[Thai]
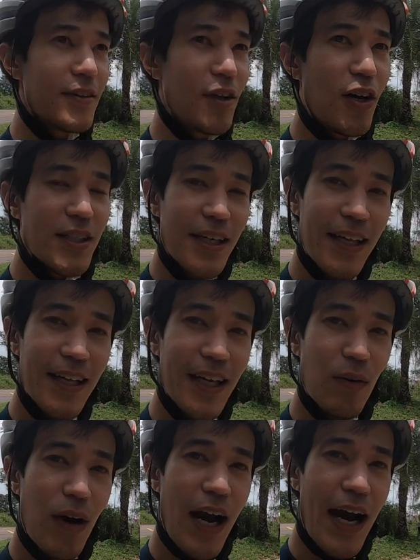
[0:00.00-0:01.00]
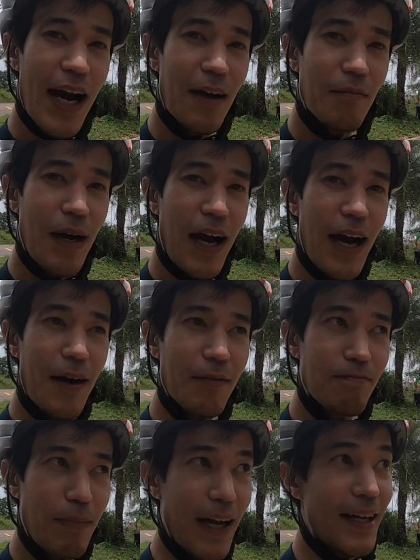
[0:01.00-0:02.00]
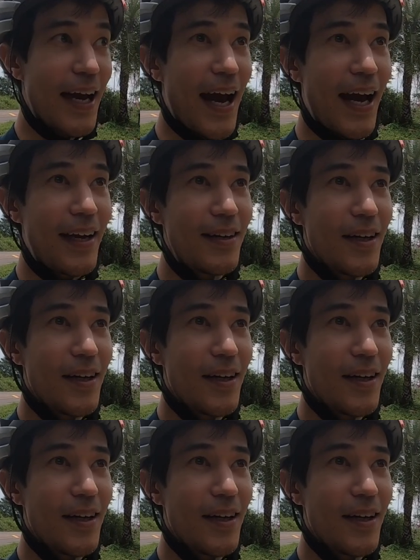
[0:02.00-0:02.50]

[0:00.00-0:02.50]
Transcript: นอกจากนั้นถ้าเกิดว่ามาปั่นงาน